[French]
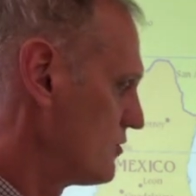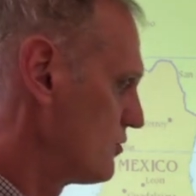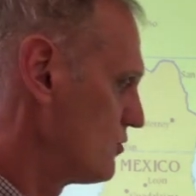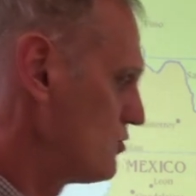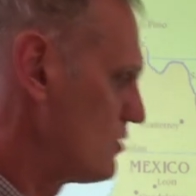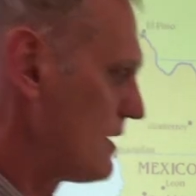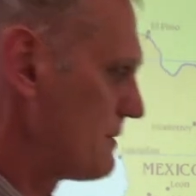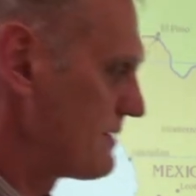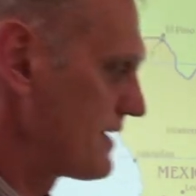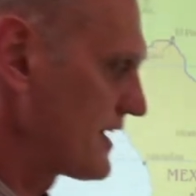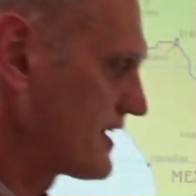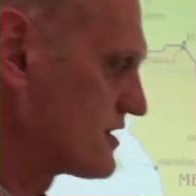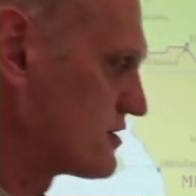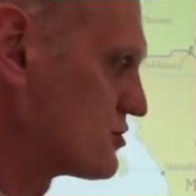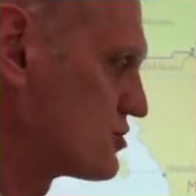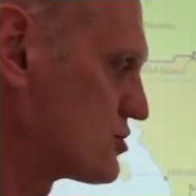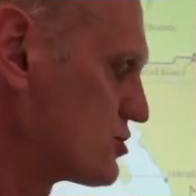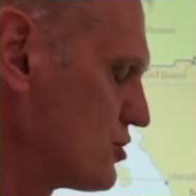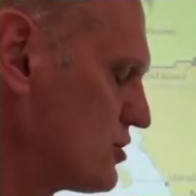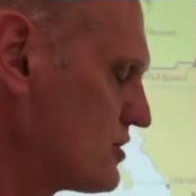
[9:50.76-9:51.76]
ou Amérique
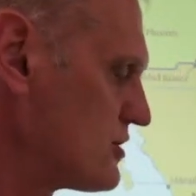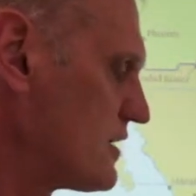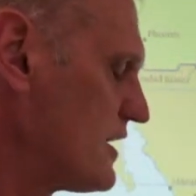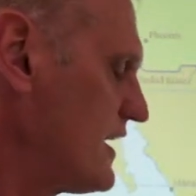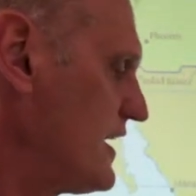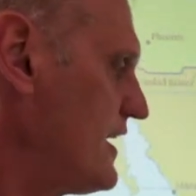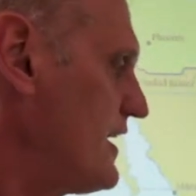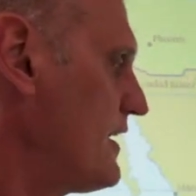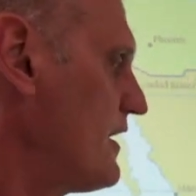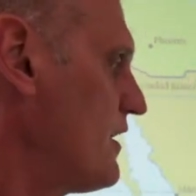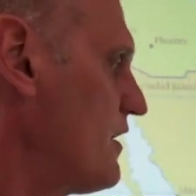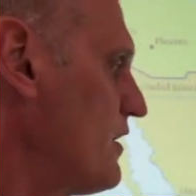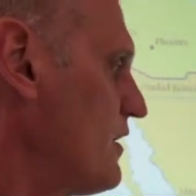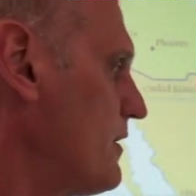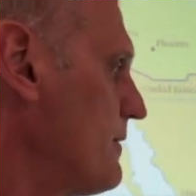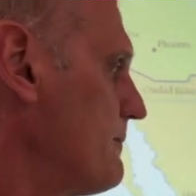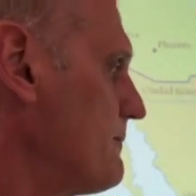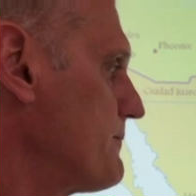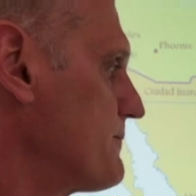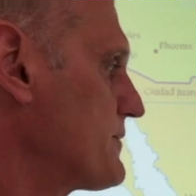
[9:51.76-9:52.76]
du Sud. Et
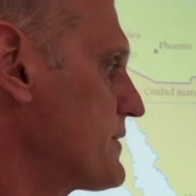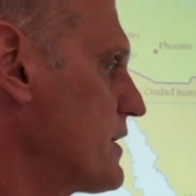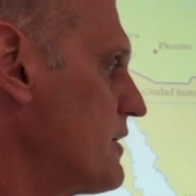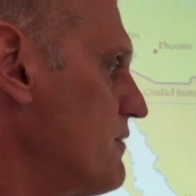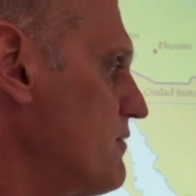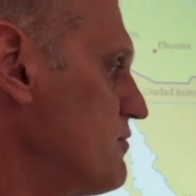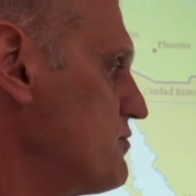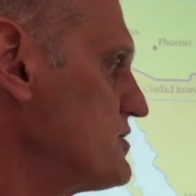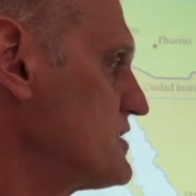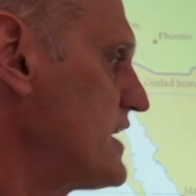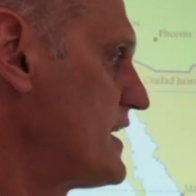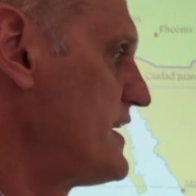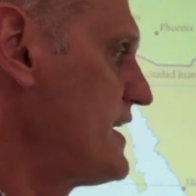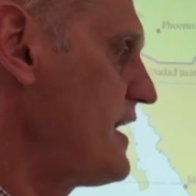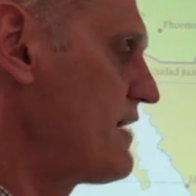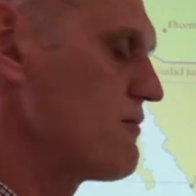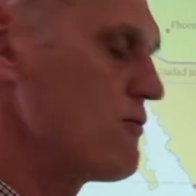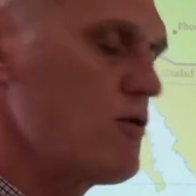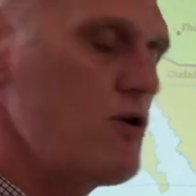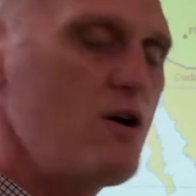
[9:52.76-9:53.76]
vous allez
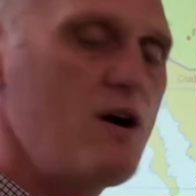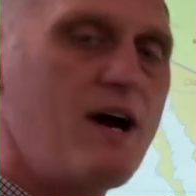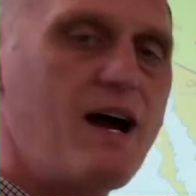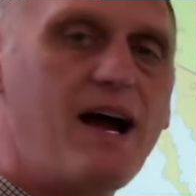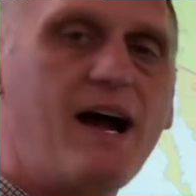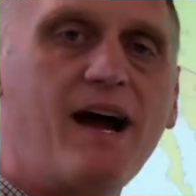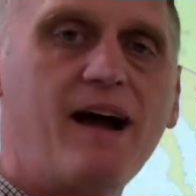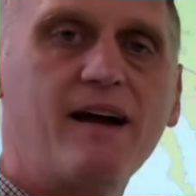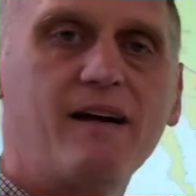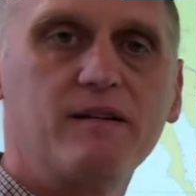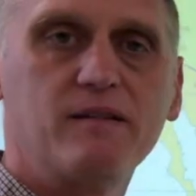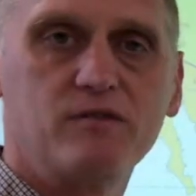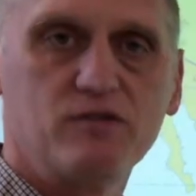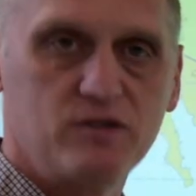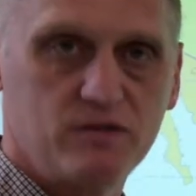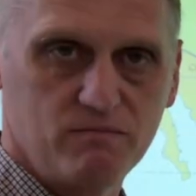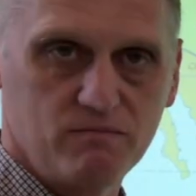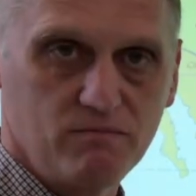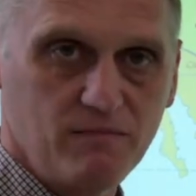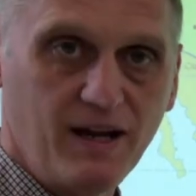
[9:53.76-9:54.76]
avoir à
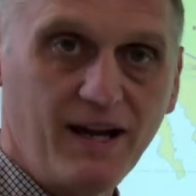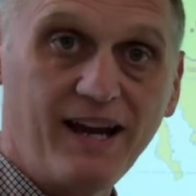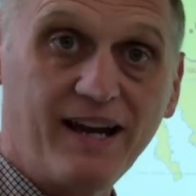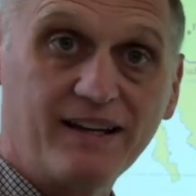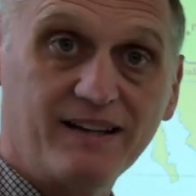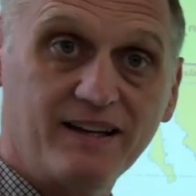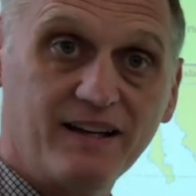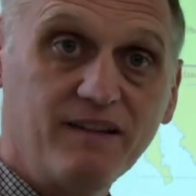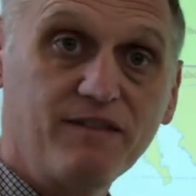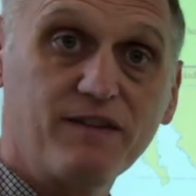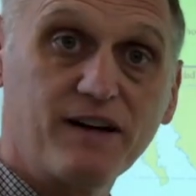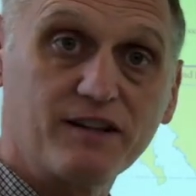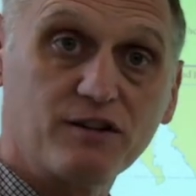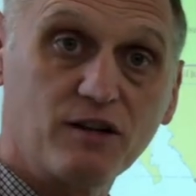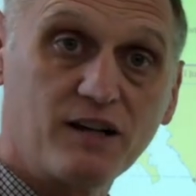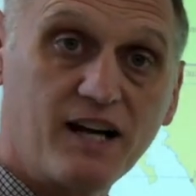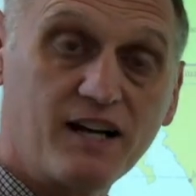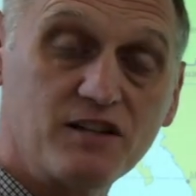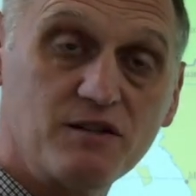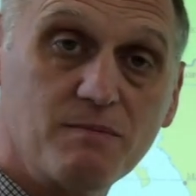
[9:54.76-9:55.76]
aider, faire de
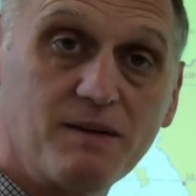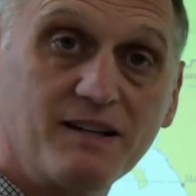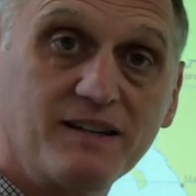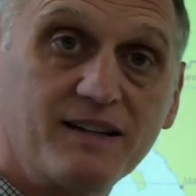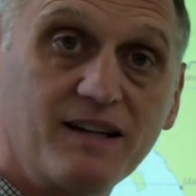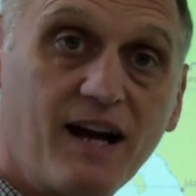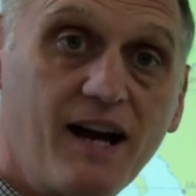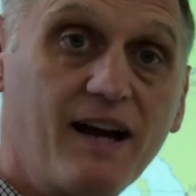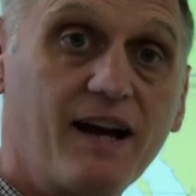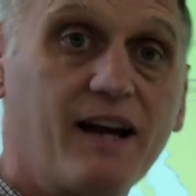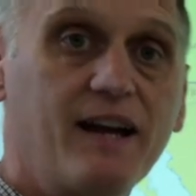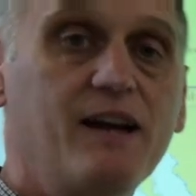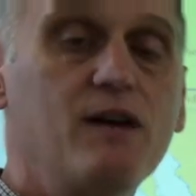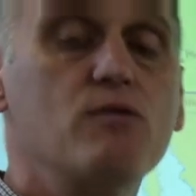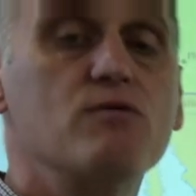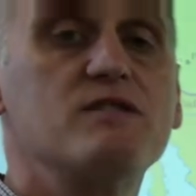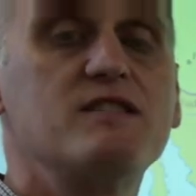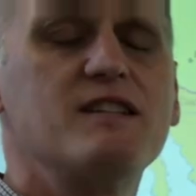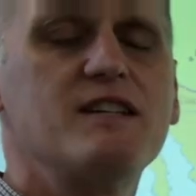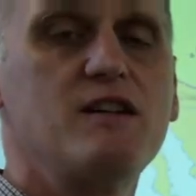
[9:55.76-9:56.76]
l'aide humanitaire. Et
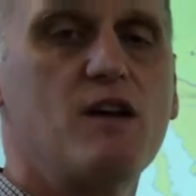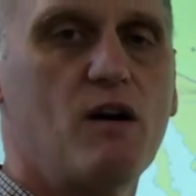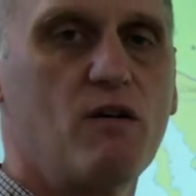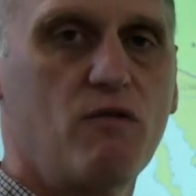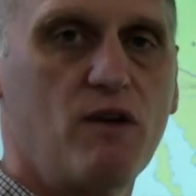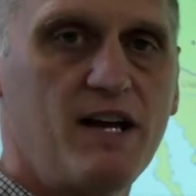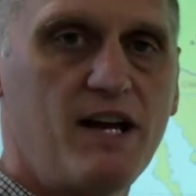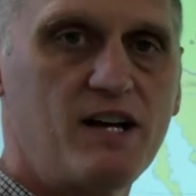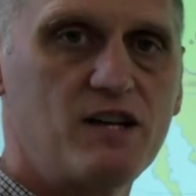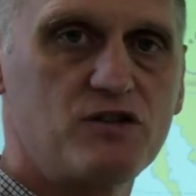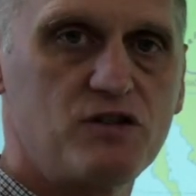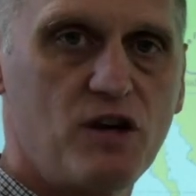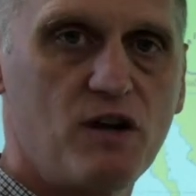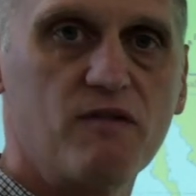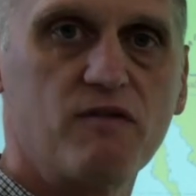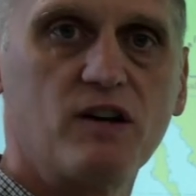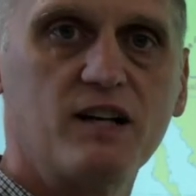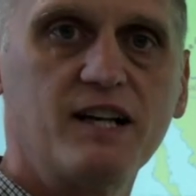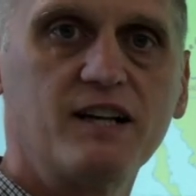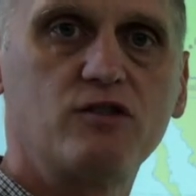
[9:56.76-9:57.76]
aussi, il y a un voyage, il y a un
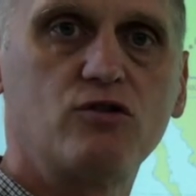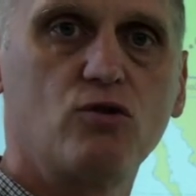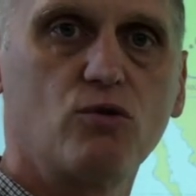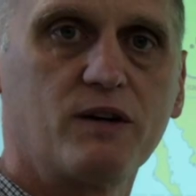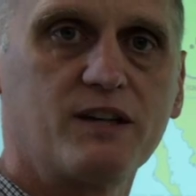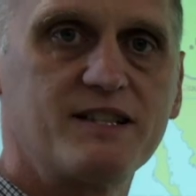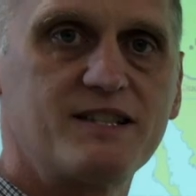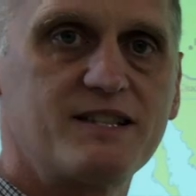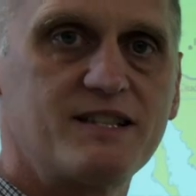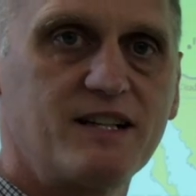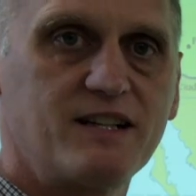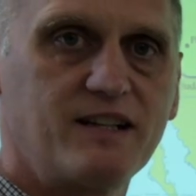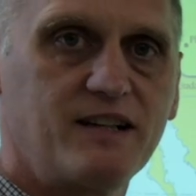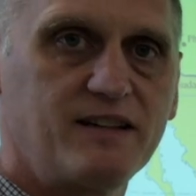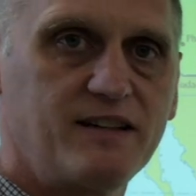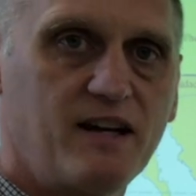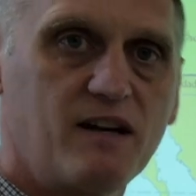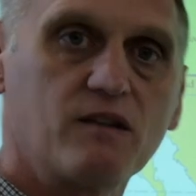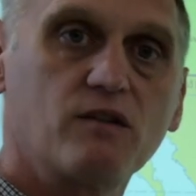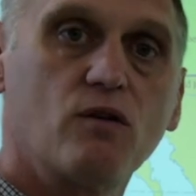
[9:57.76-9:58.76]
volet touristique
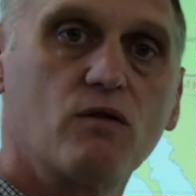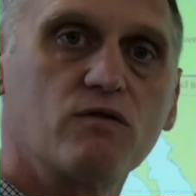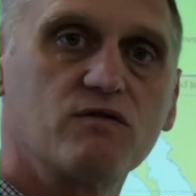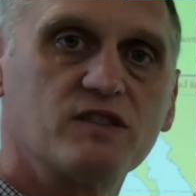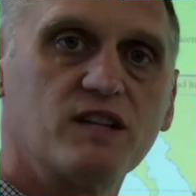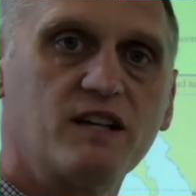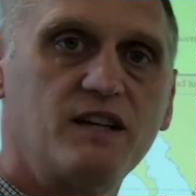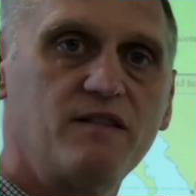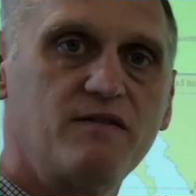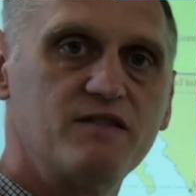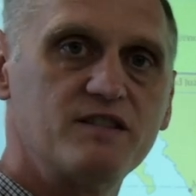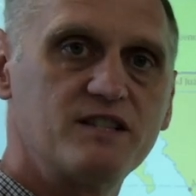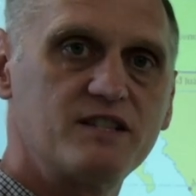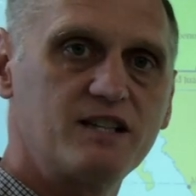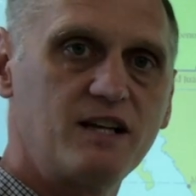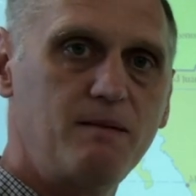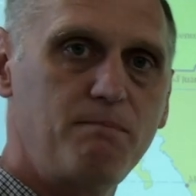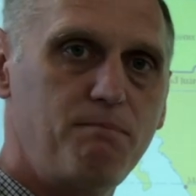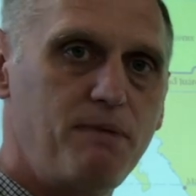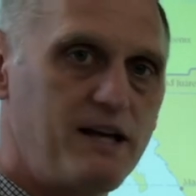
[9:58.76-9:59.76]
là-dedans. Donc, vous allez visiter le